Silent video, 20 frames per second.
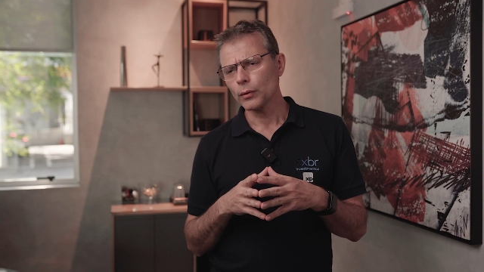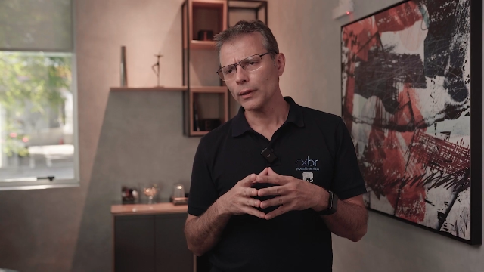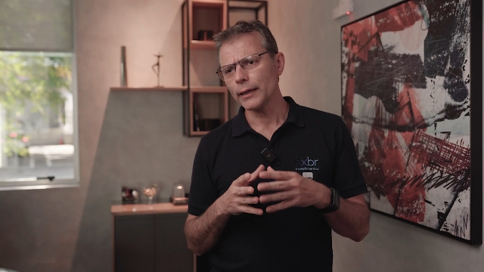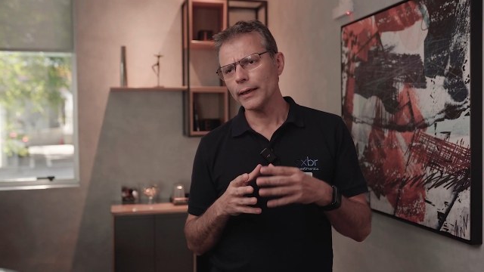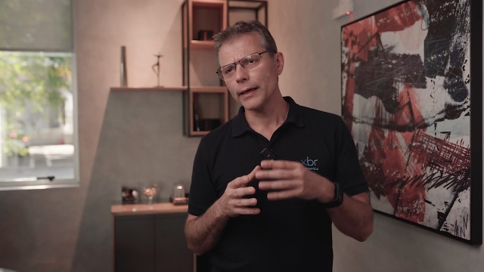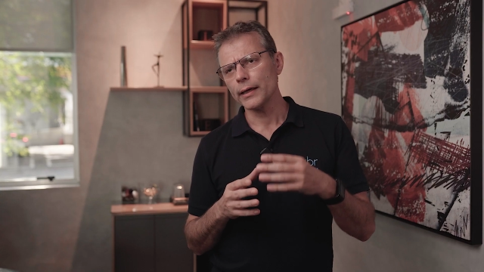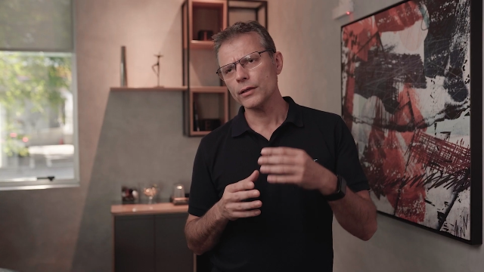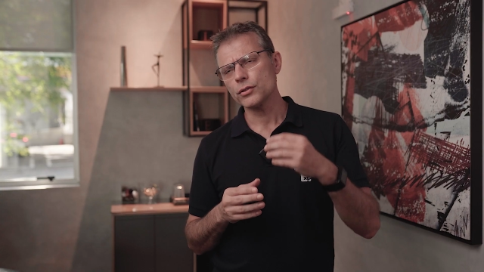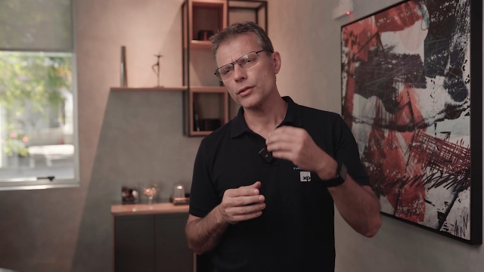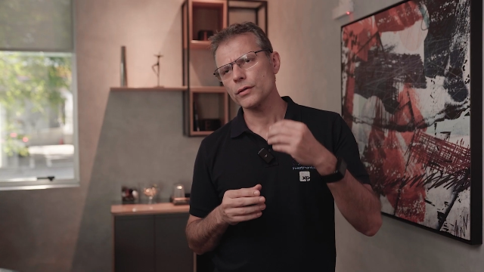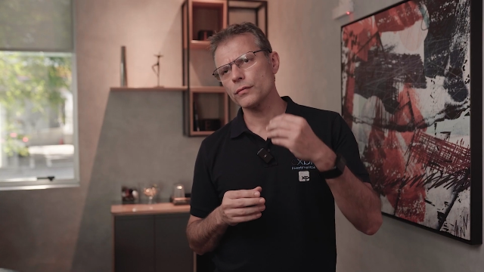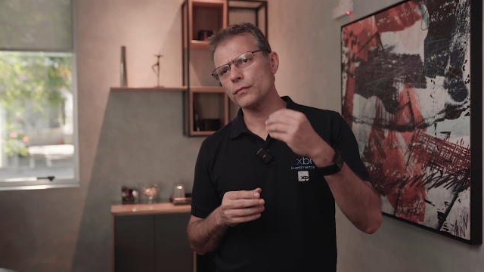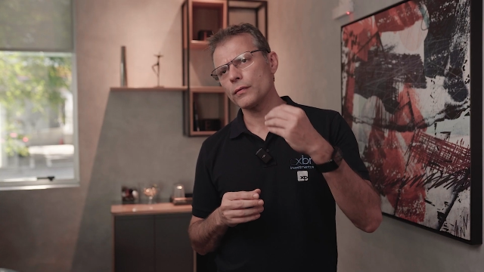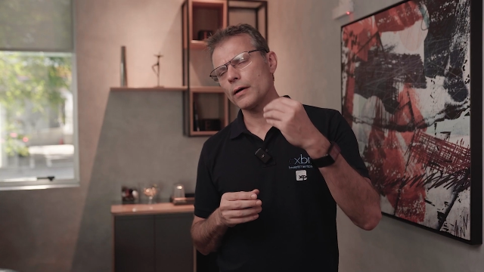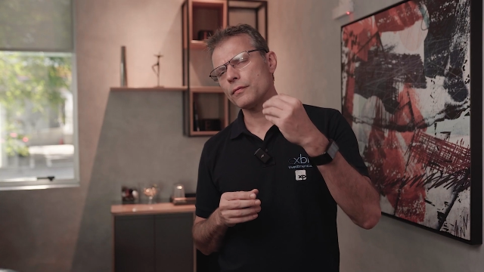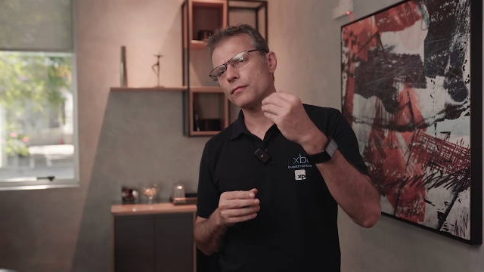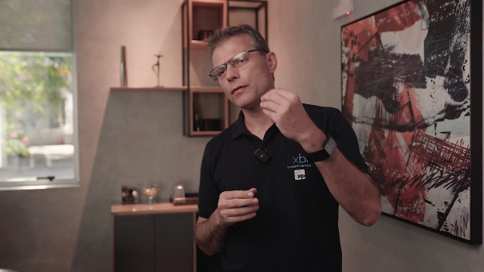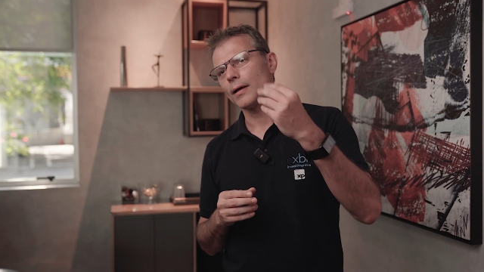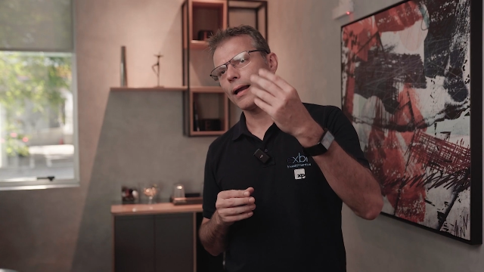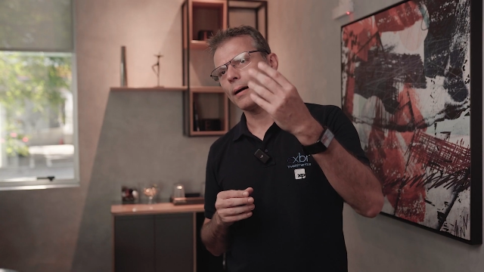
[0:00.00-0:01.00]
o cliente
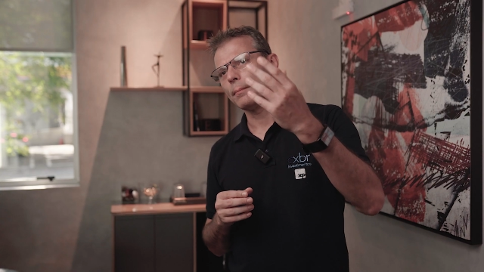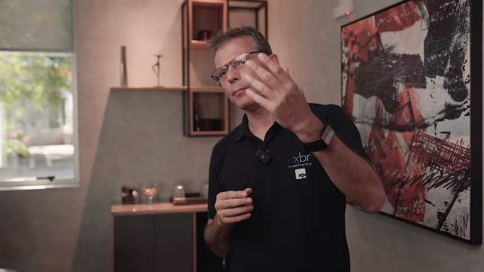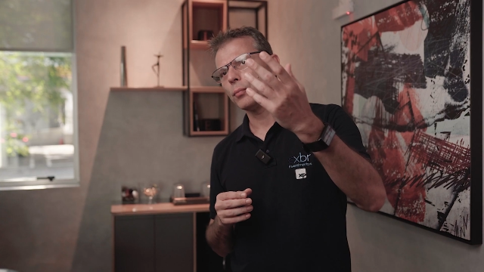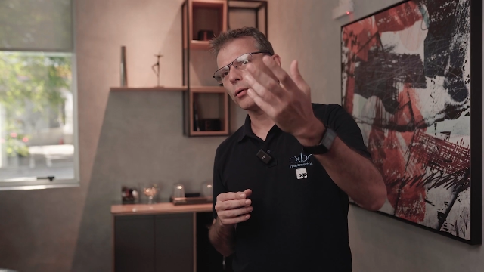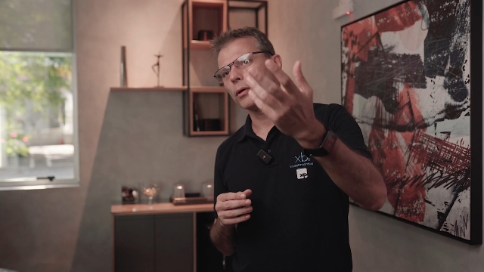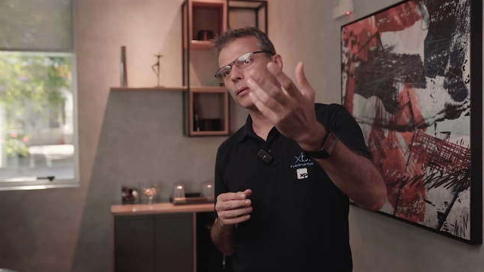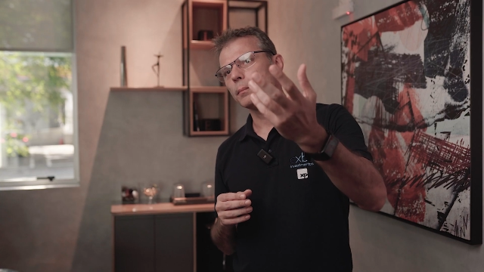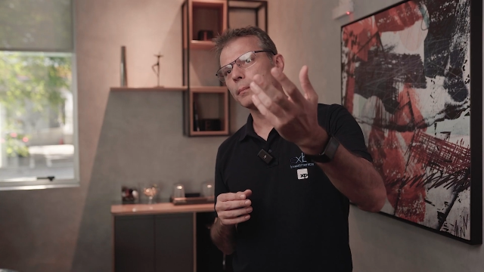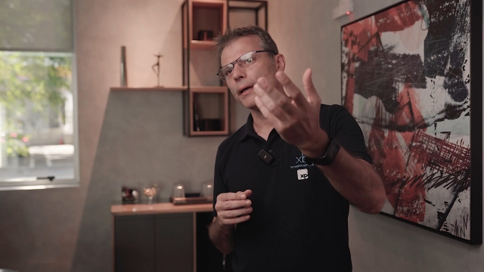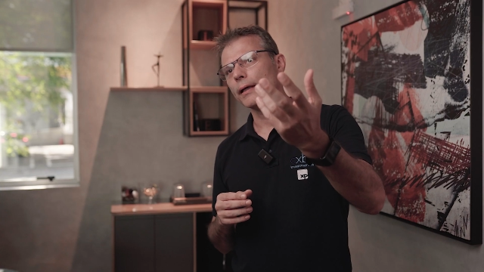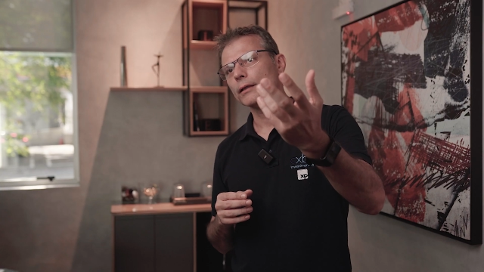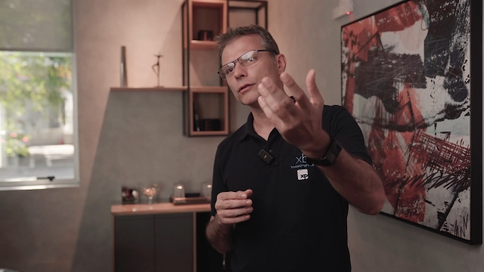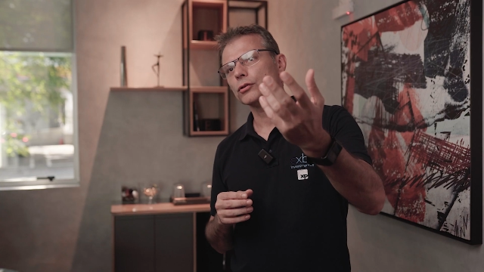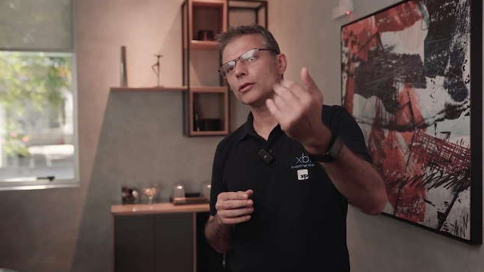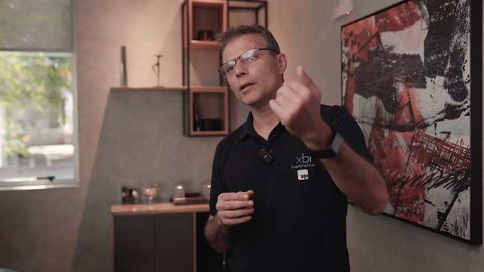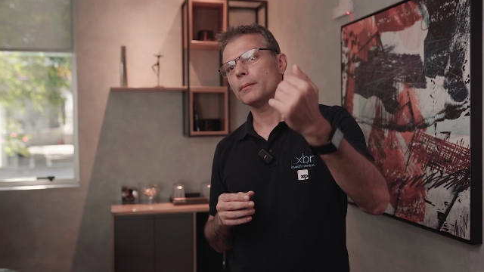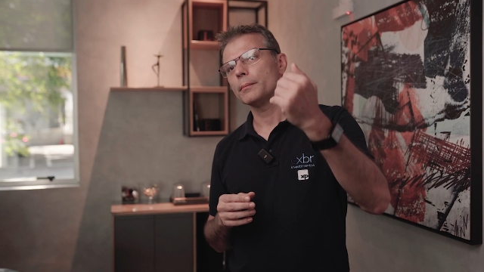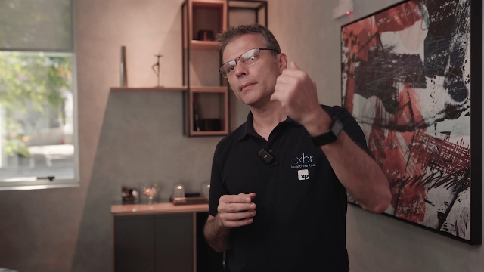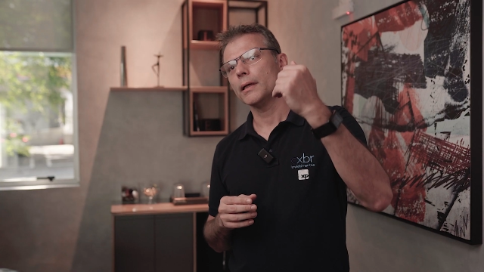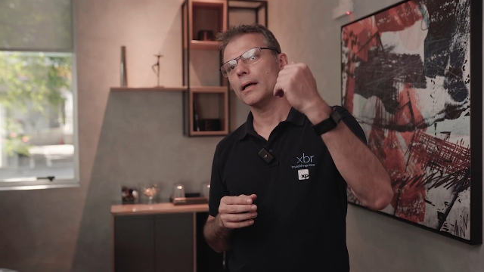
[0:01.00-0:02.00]
vai falar, pô, eu
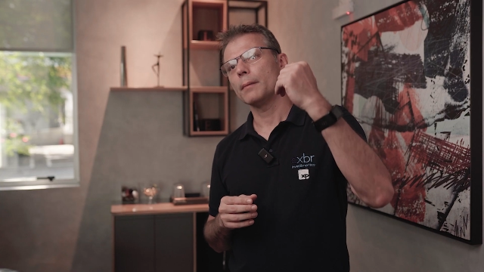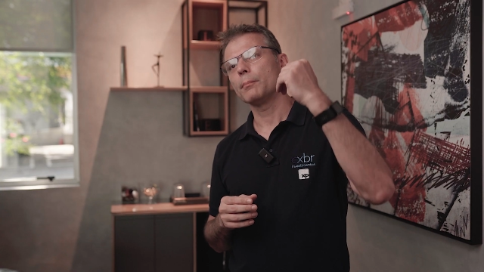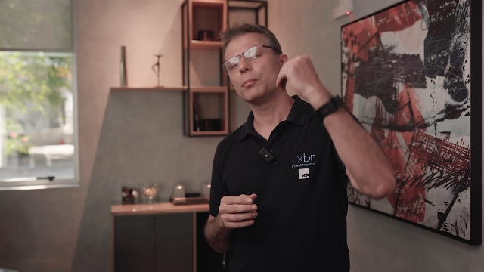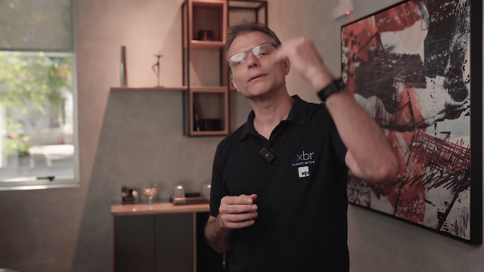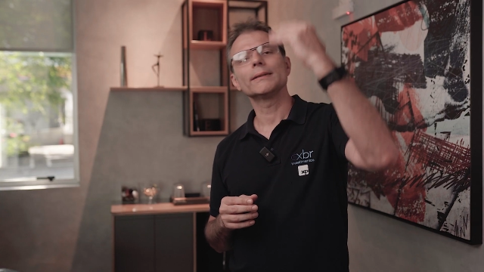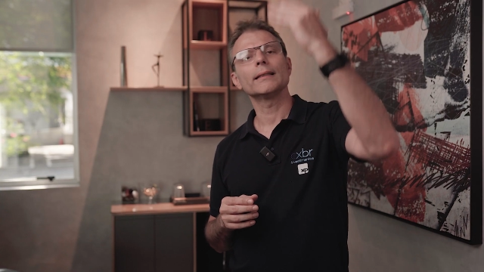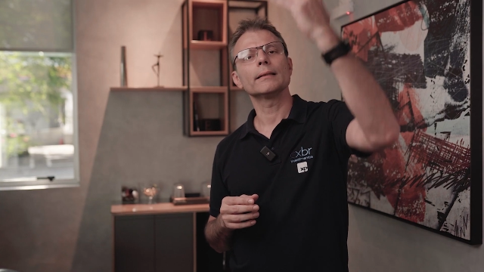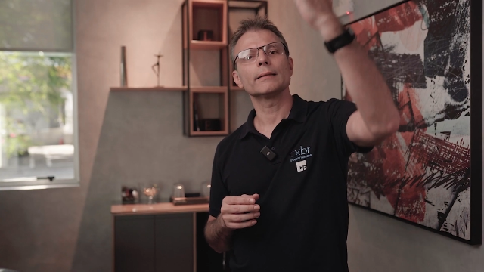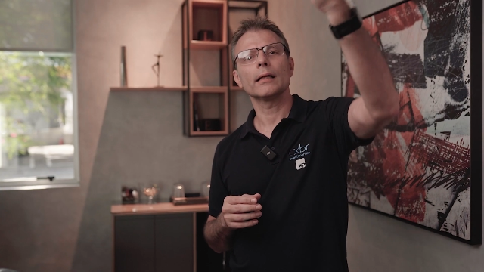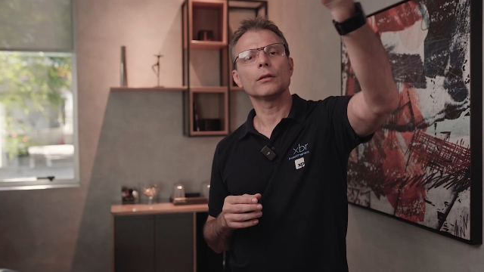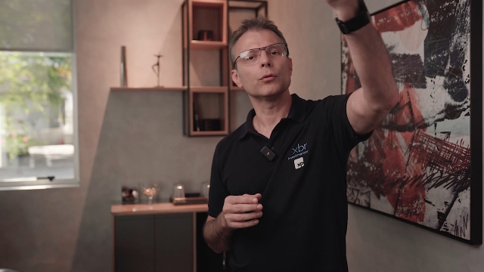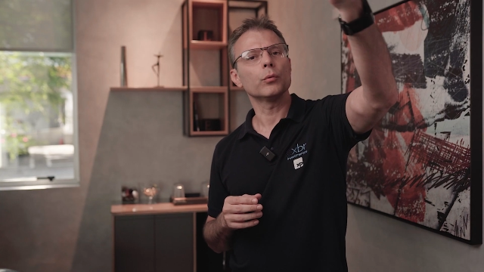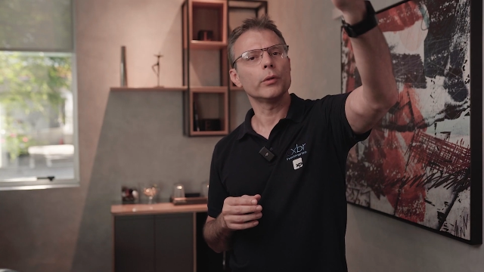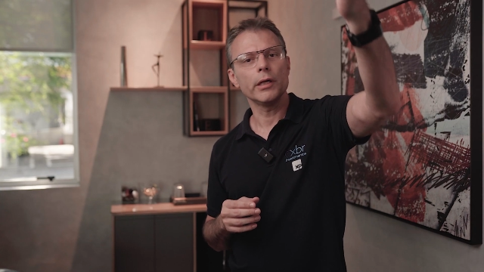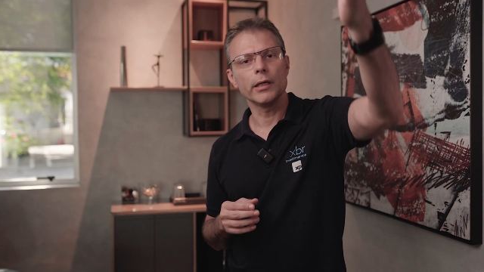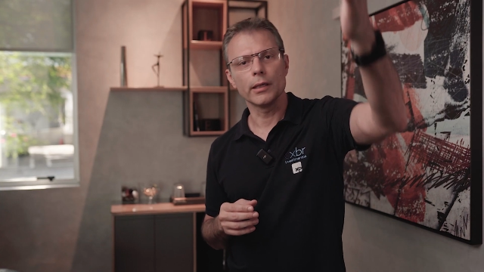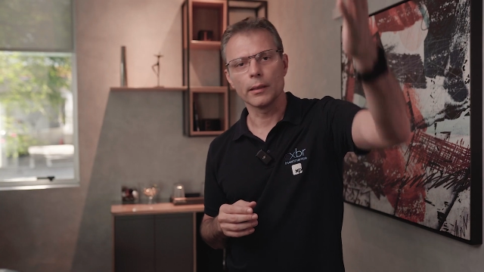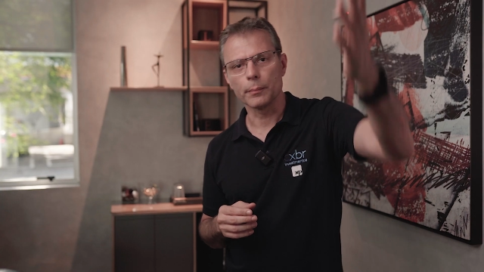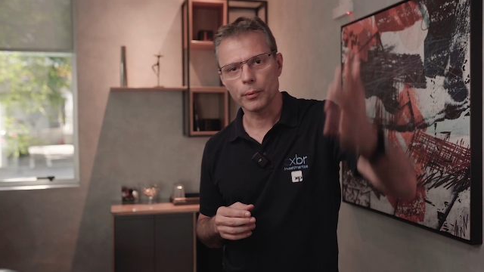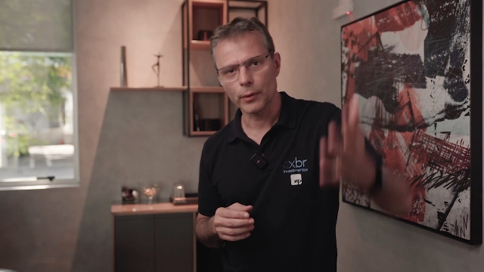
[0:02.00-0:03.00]
penso na minha
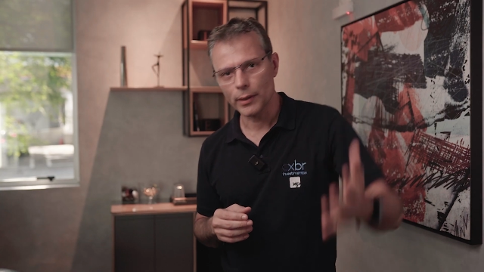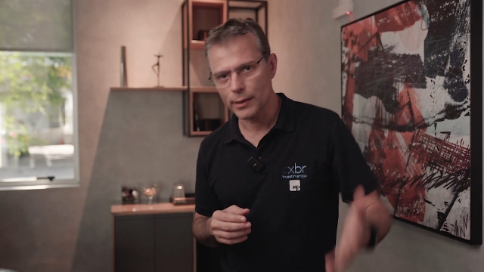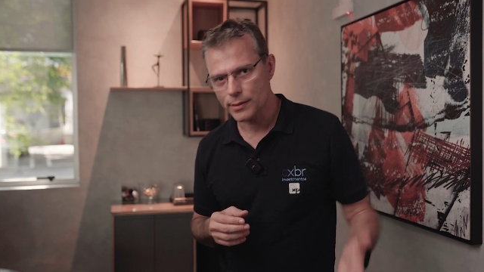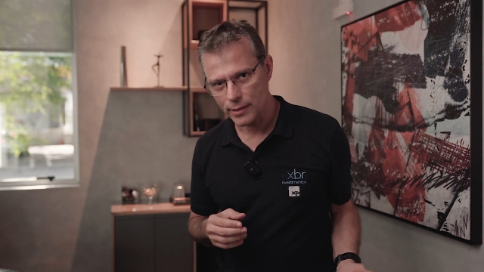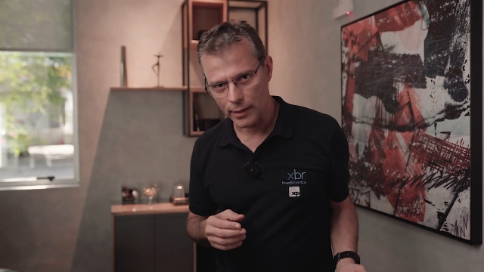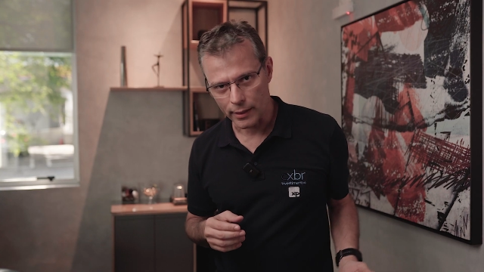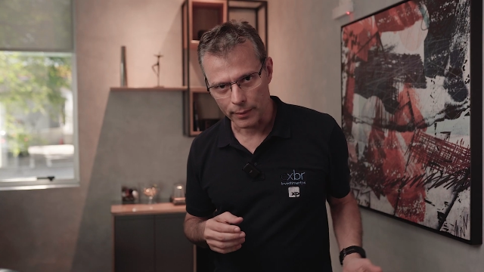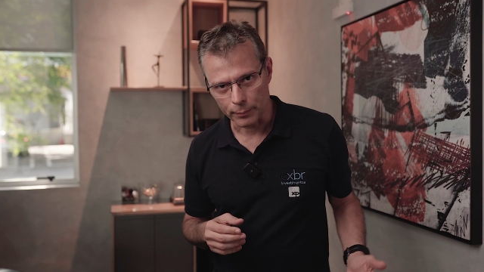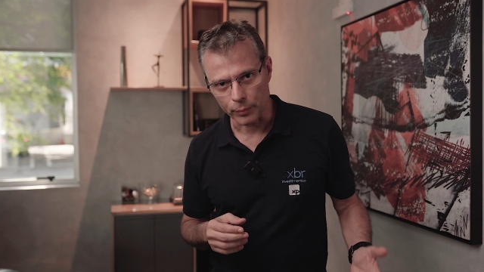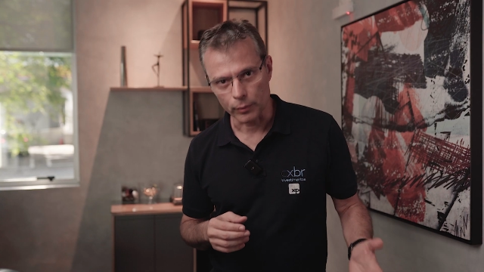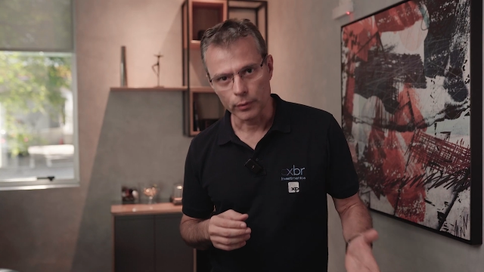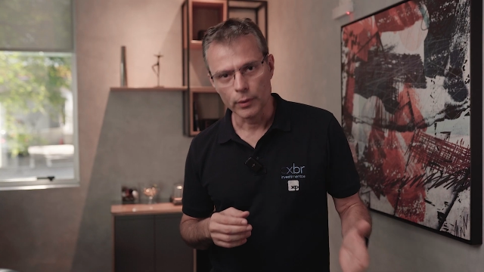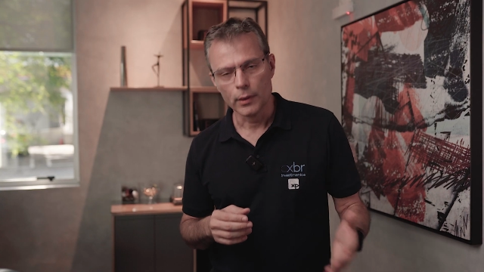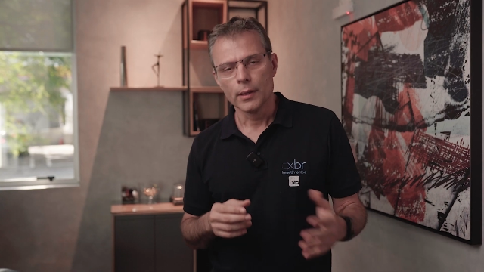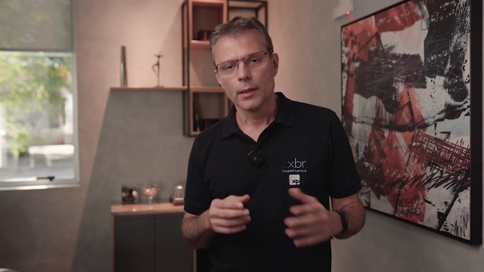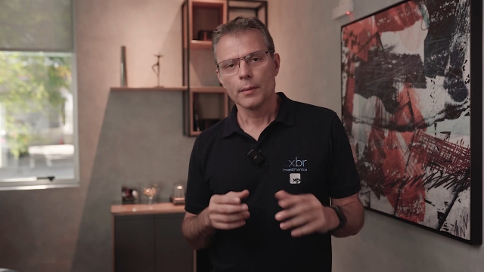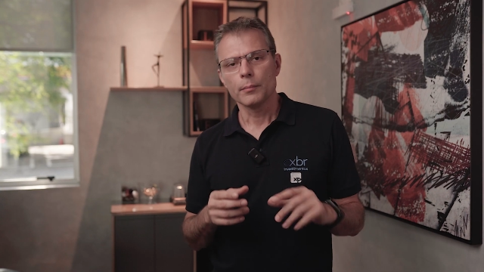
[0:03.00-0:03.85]
aposentadoria, por exemplo.